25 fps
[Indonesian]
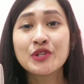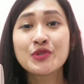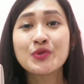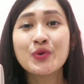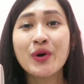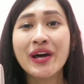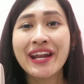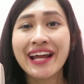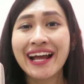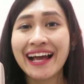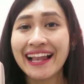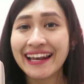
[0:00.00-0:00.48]

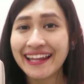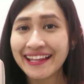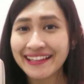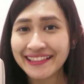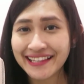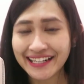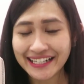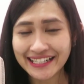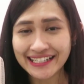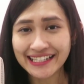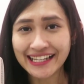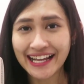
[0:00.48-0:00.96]
suara kalian
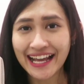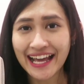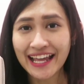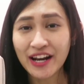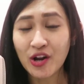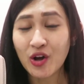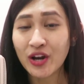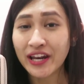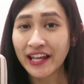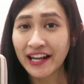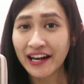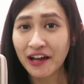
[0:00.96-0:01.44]

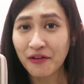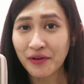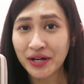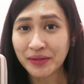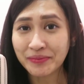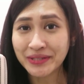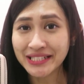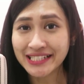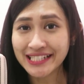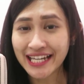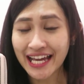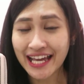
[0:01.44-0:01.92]
terdengar oleh
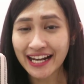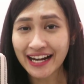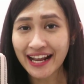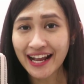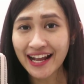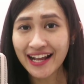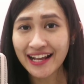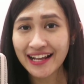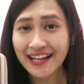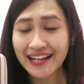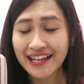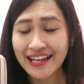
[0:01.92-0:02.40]
lawan
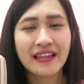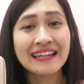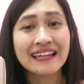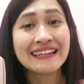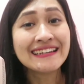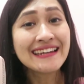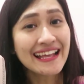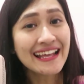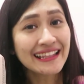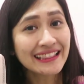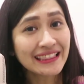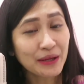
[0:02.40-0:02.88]
bicara
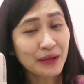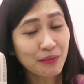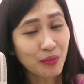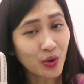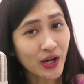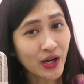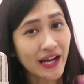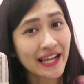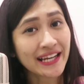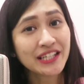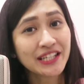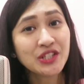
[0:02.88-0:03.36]
dan
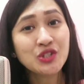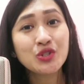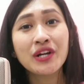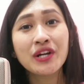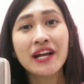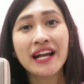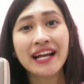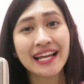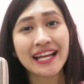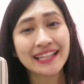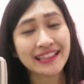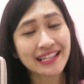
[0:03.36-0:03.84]
tempo kalian
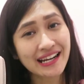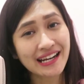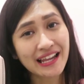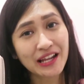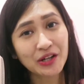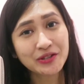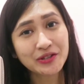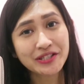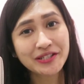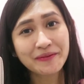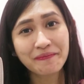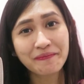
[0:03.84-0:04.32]
juga nggak
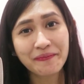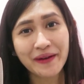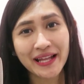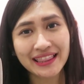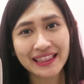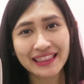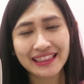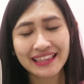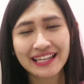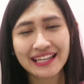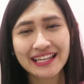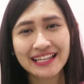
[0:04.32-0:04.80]
terlalu
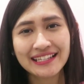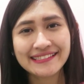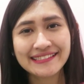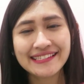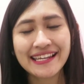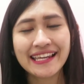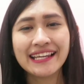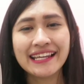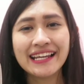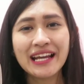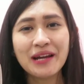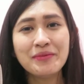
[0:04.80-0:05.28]
cepat
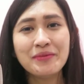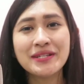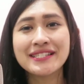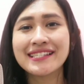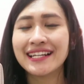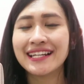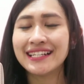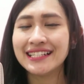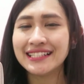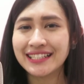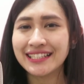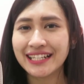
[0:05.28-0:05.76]
sehingga
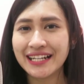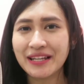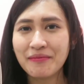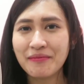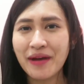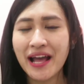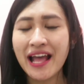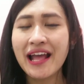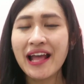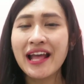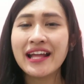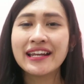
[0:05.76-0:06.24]
bisa
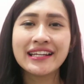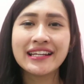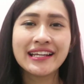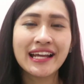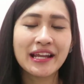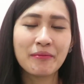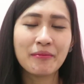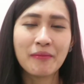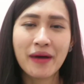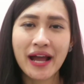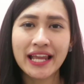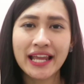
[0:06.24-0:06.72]
diterima
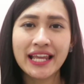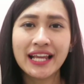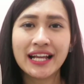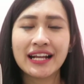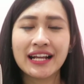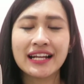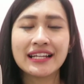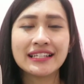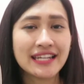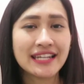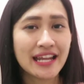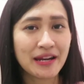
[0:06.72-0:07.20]
dengan
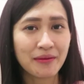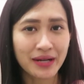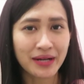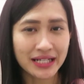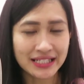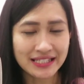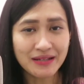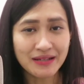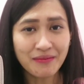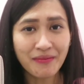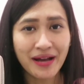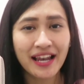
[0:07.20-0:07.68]
baik dan
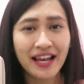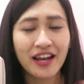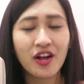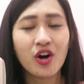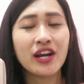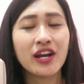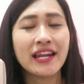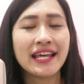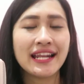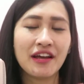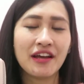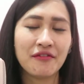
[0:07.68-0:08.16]
maksimal
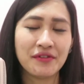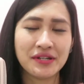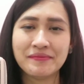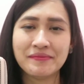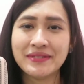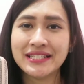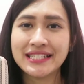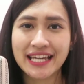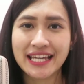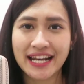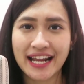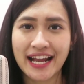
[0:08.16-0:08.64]
oleh lawan
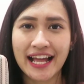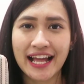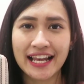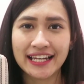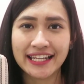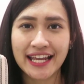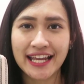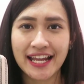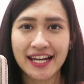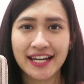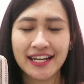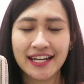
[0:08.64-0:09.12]
bicara
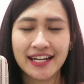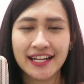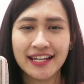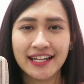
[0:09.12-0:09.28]
kalian.